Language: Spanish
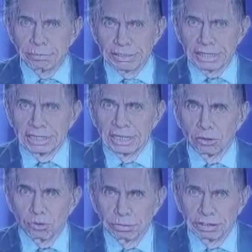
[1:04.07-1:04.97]
pantalla de
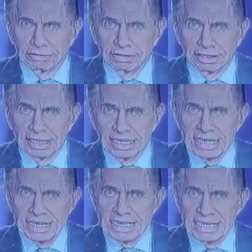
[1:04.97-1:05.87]
Coavisa.
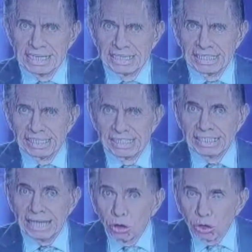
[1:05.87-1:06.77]

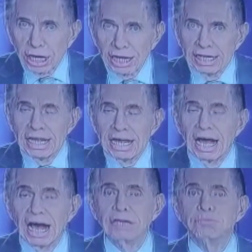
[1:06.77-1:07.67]
Y ahora
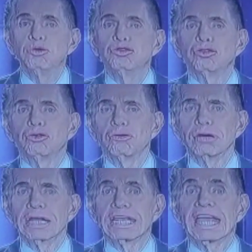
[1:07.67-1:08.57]
hay mucho
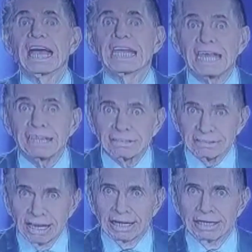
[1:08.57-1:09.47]
que
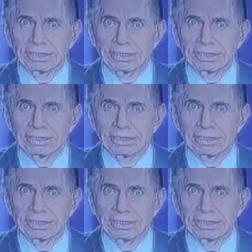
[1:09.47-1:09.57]
agradecer.